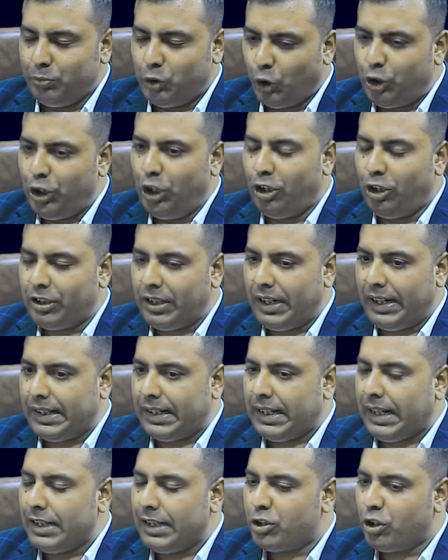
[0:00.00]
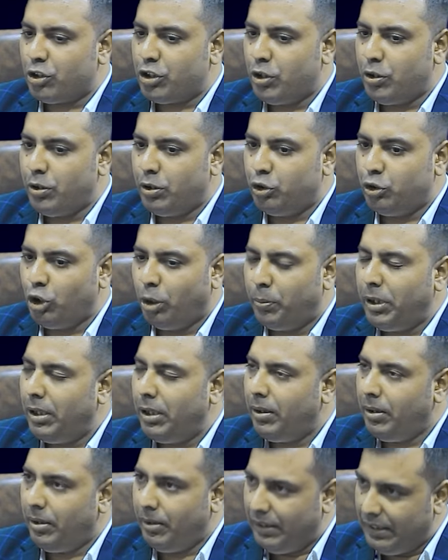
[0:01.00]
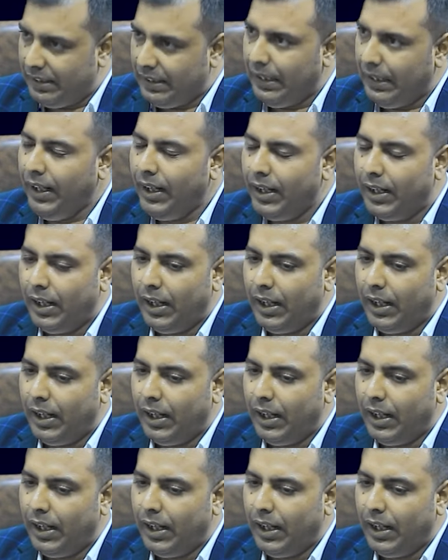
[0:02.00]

জটিলতার একটা কাজ হচ্ছে জমি নিয়ে